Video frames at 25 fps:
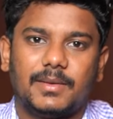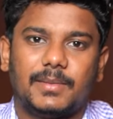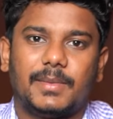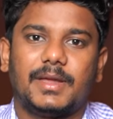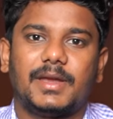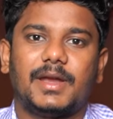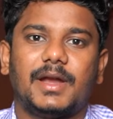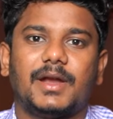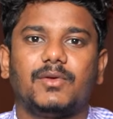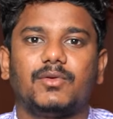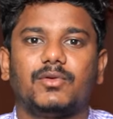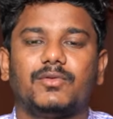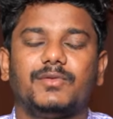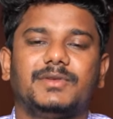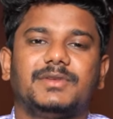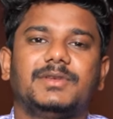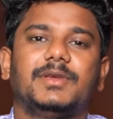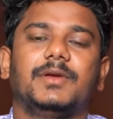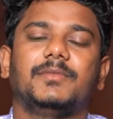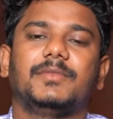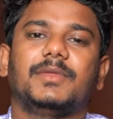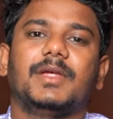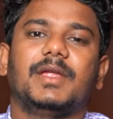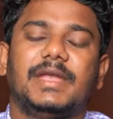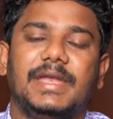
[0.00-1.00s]
மாதிரியான ஒரு
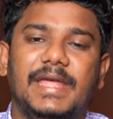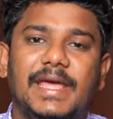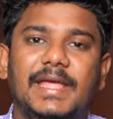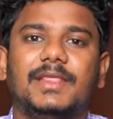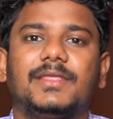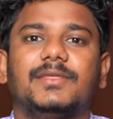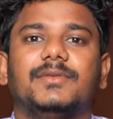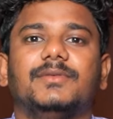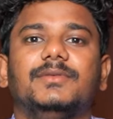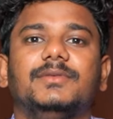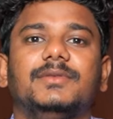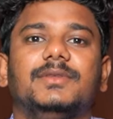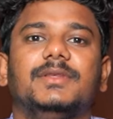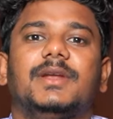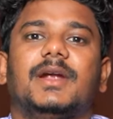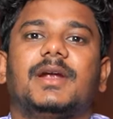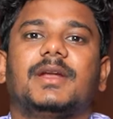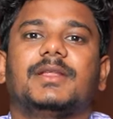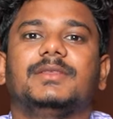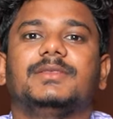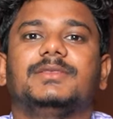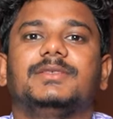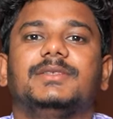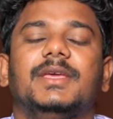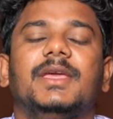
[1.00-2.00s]
விஷயம் தான் நேற்று வந்து
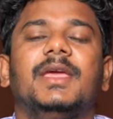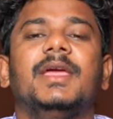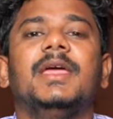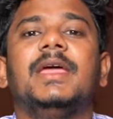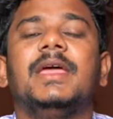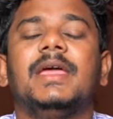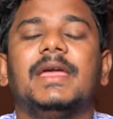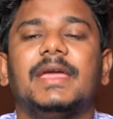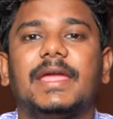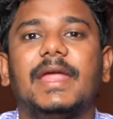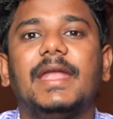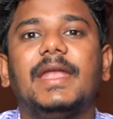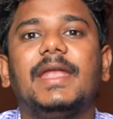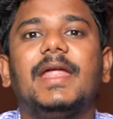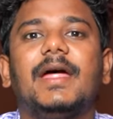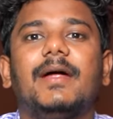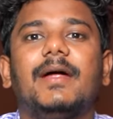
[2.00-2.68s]
நடந்துச்சு என்ன